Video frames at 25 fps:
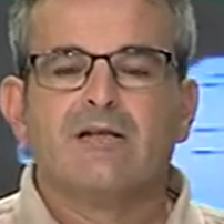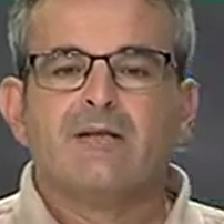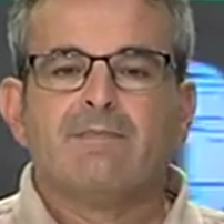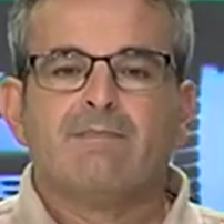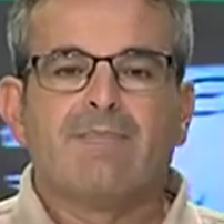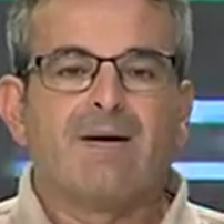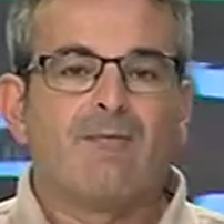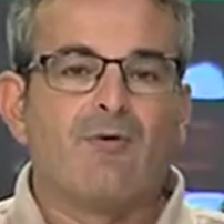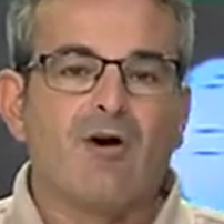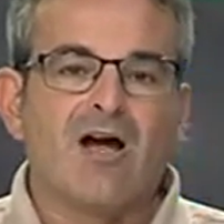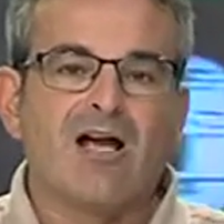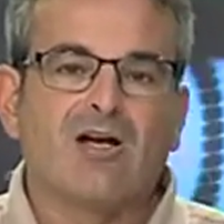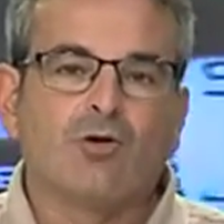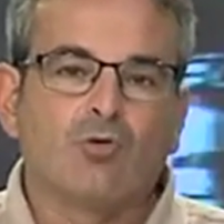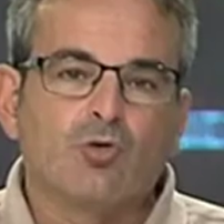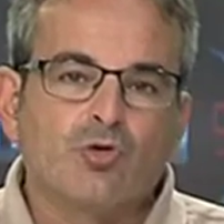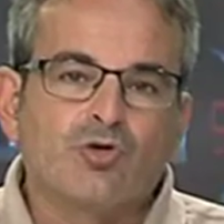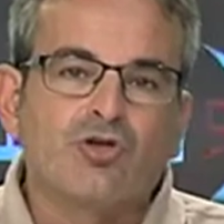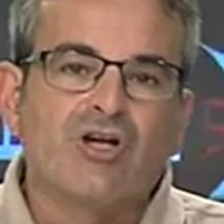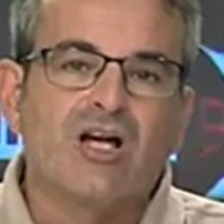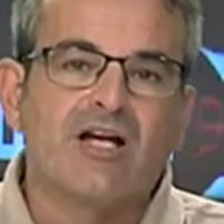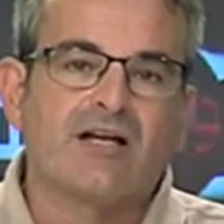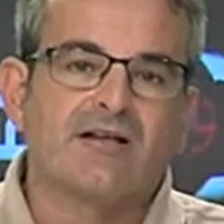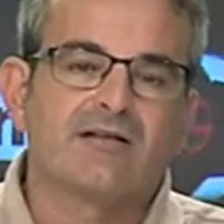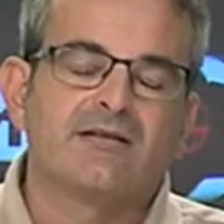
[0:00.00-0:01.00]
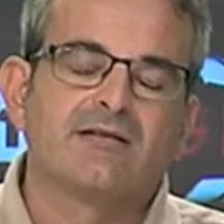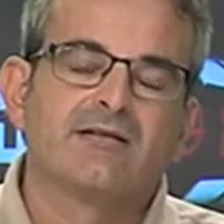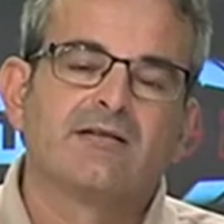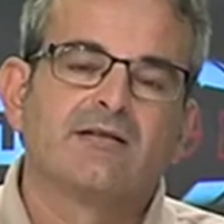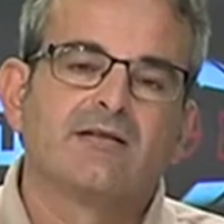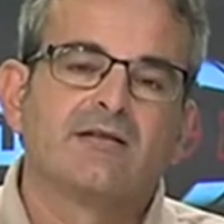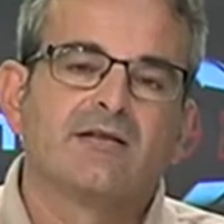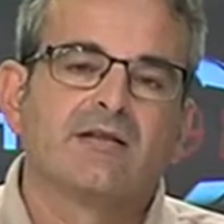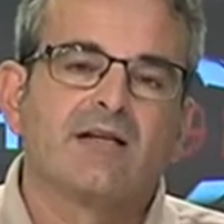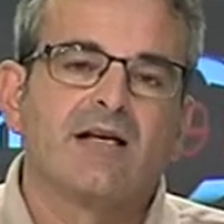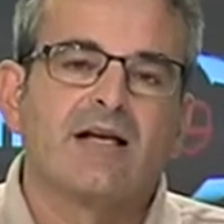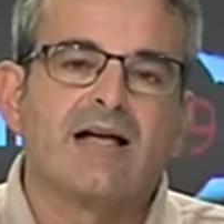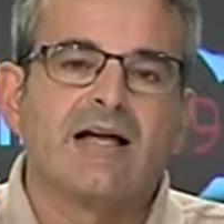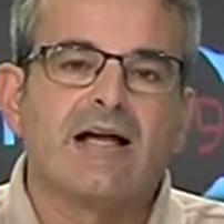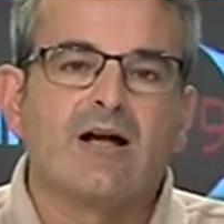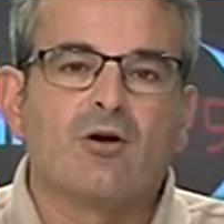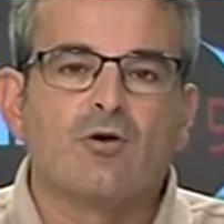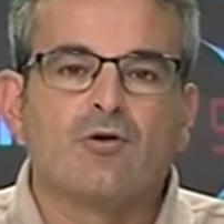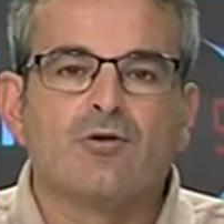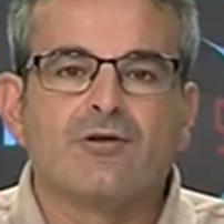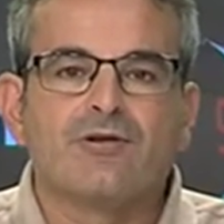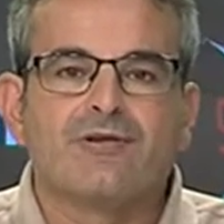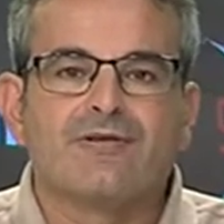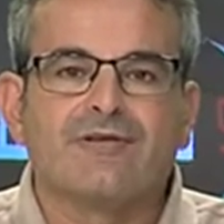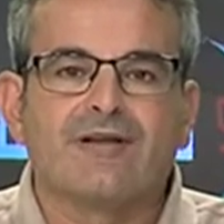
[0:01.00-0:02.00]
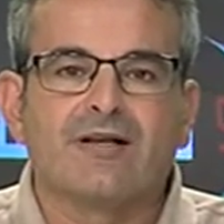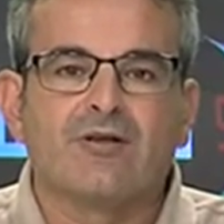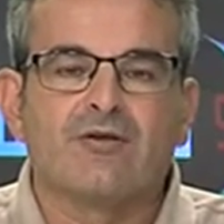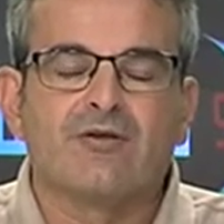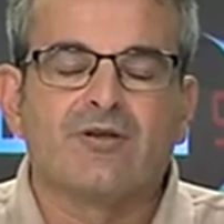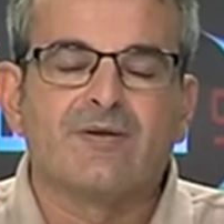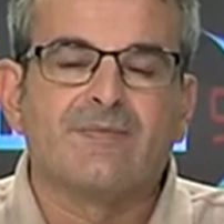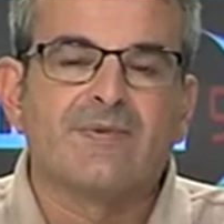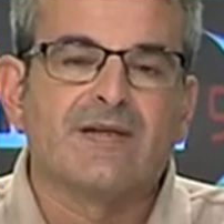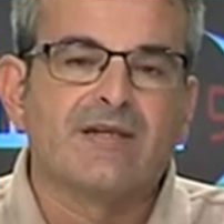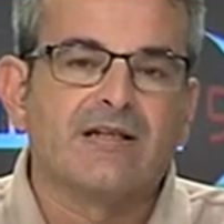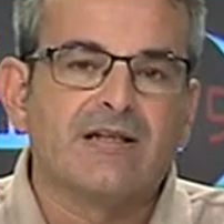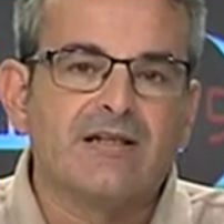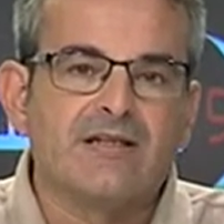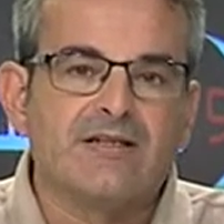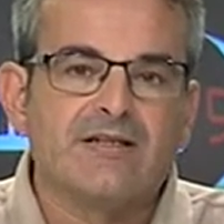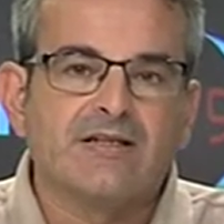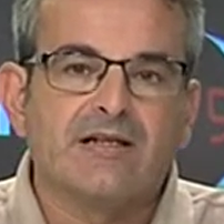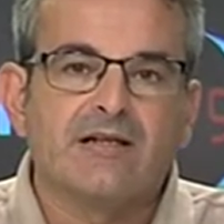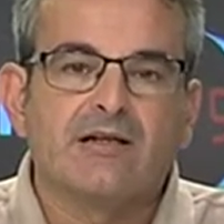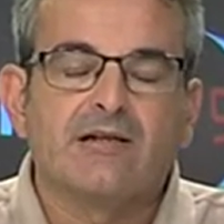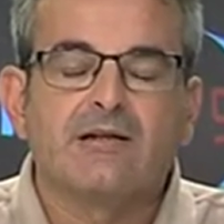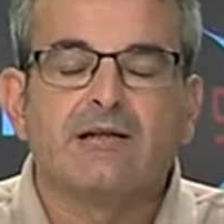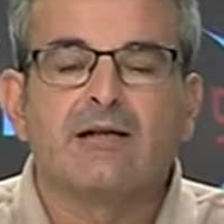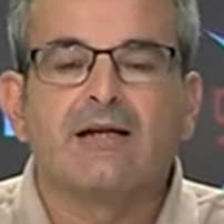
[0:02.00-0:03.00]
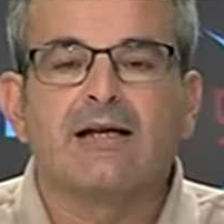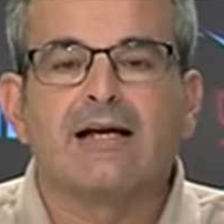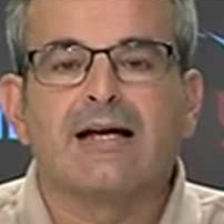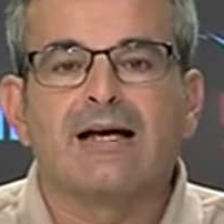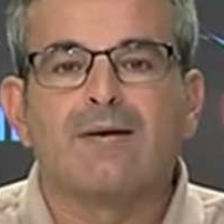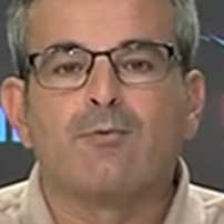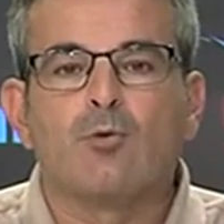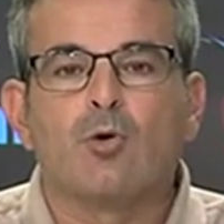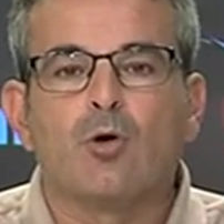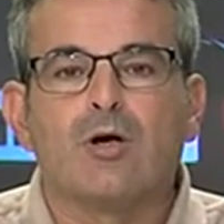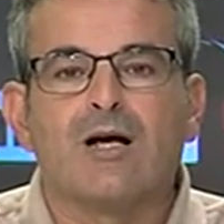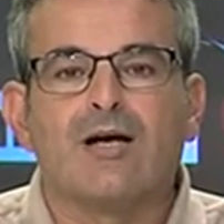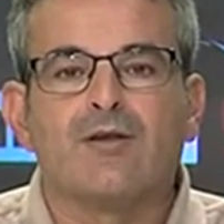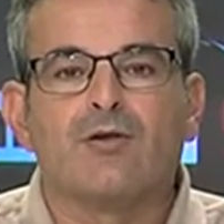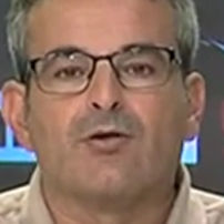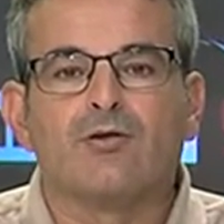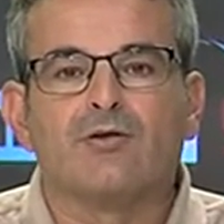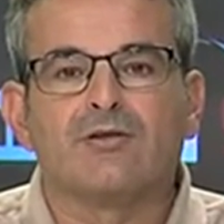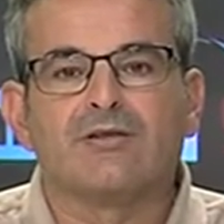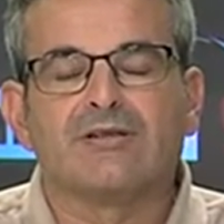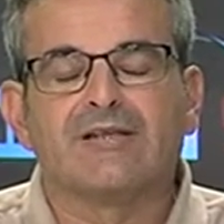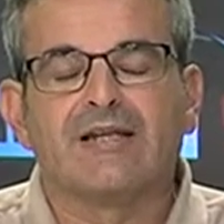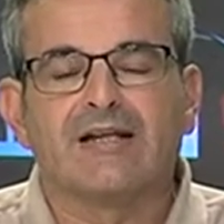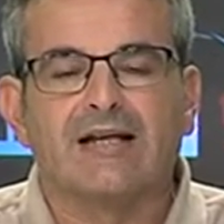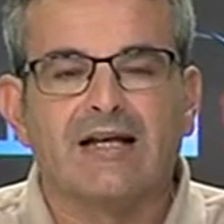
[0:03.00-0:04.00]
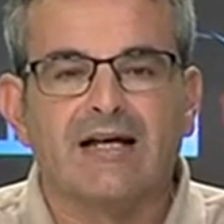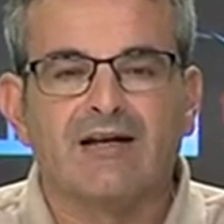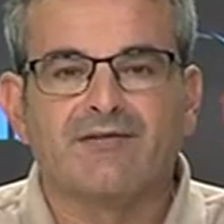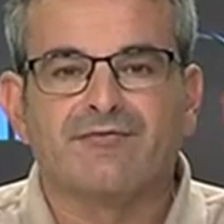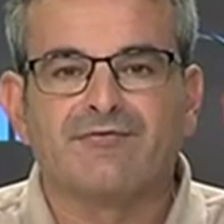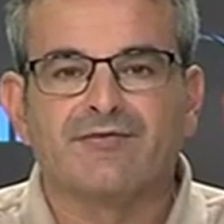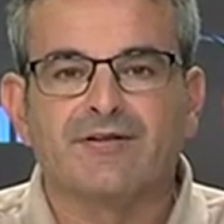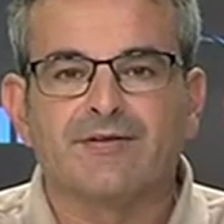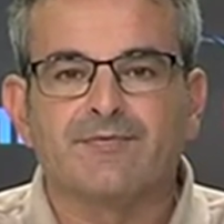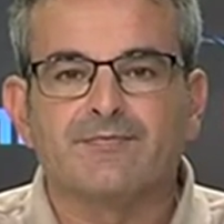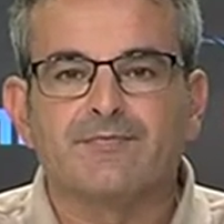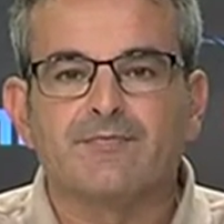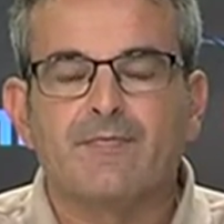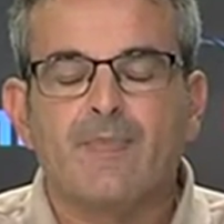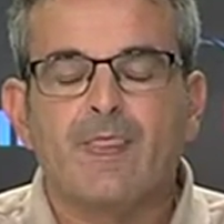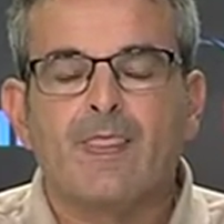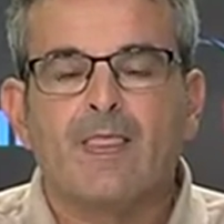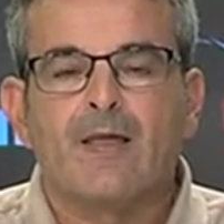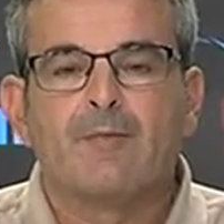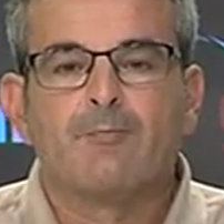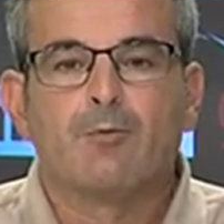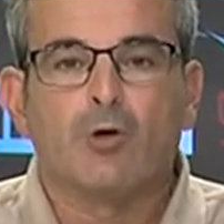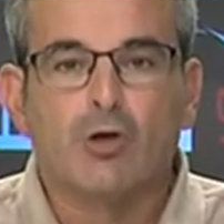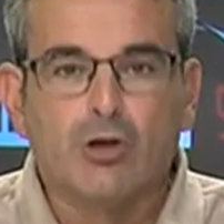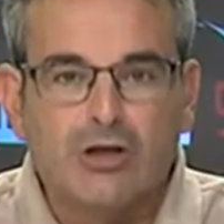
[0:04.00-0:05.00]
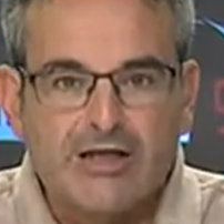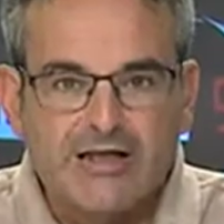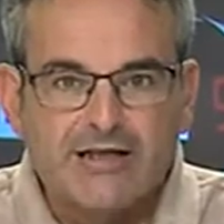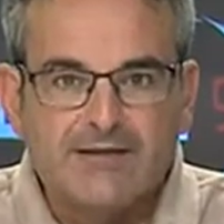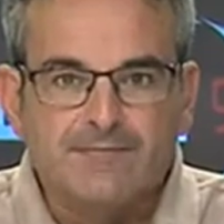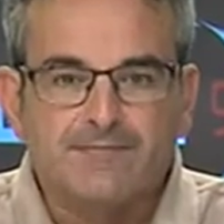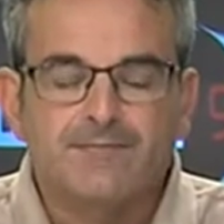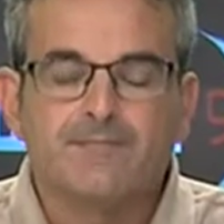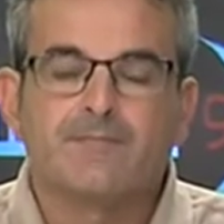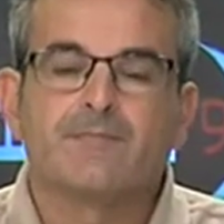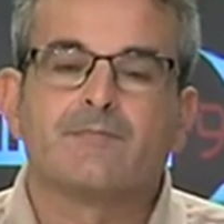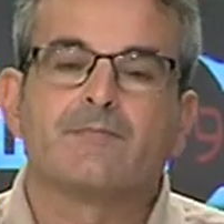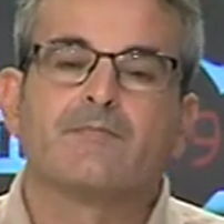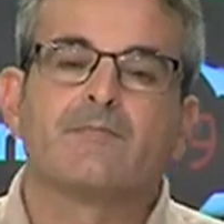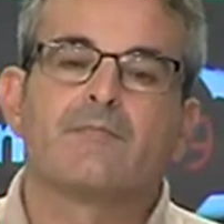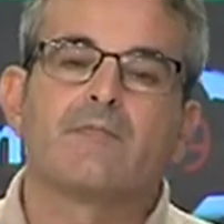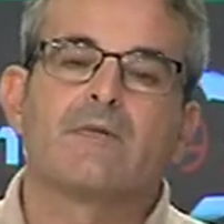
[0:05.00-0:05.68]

Vamos a escuchar a Gonzalo de Medinilla, abogado de la AFE. ¿Por qué?